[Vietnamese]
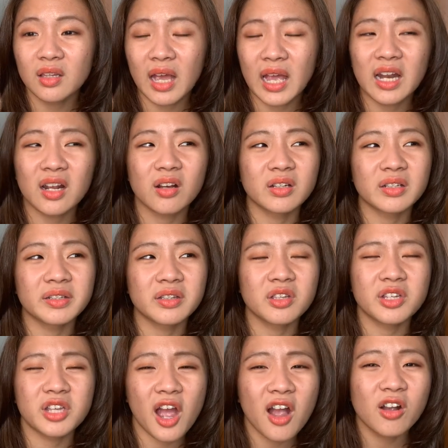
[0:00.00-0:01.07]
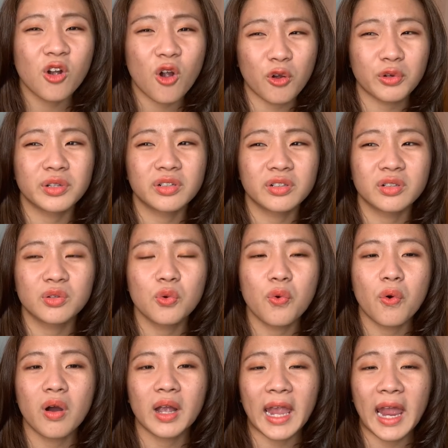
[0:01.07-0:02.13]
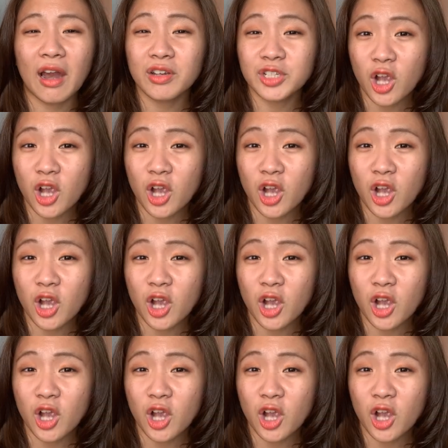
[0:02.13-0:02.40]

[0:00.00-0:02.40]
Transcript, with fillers: hay là The Dark Corner của Carrie